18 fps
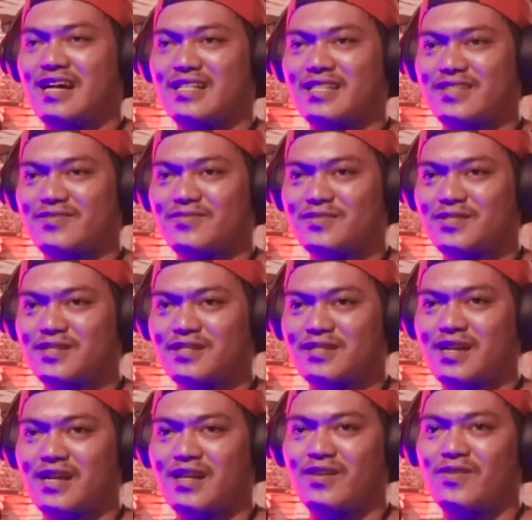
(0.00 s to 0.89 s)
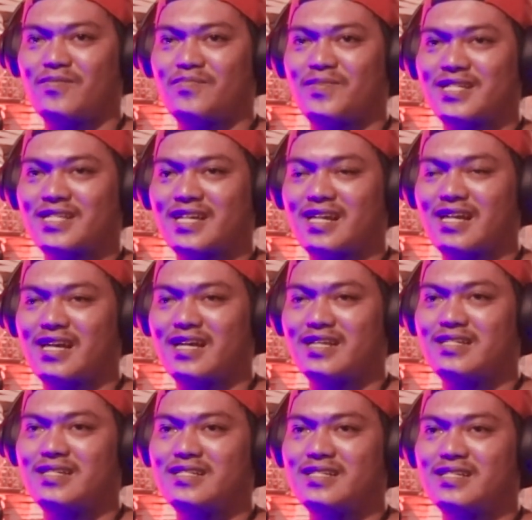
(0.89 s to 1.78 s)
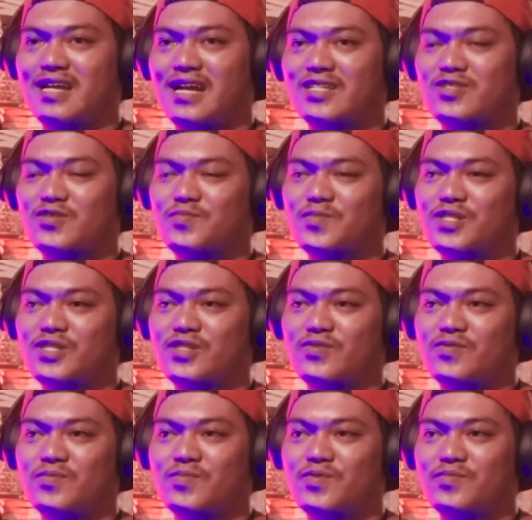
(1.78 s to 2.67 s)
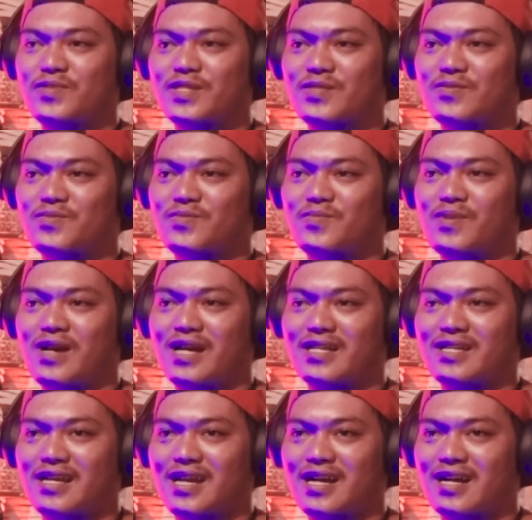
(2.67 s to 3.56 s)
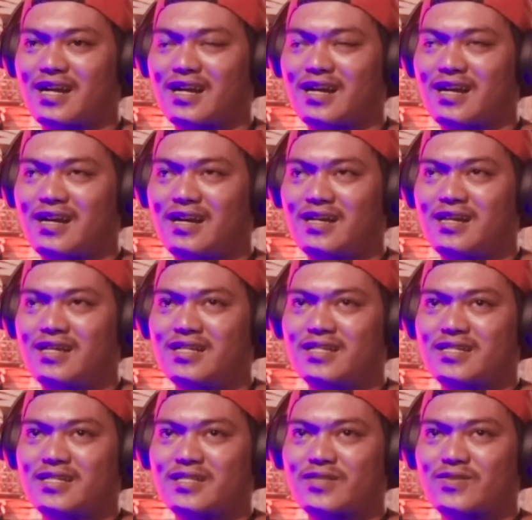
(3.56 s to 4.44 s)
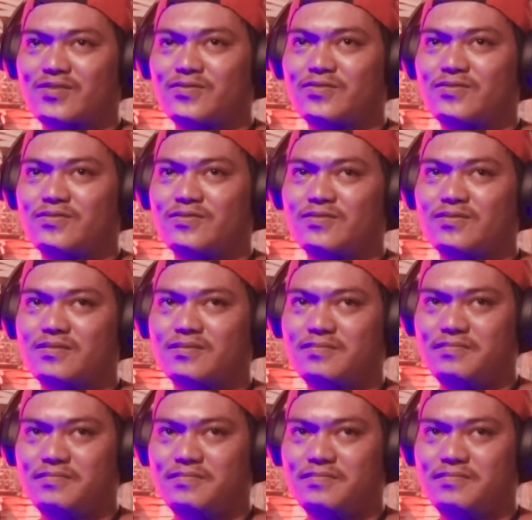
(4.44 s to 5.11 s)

Nah, terus kalau masalah di asumsi umum itu banyak itu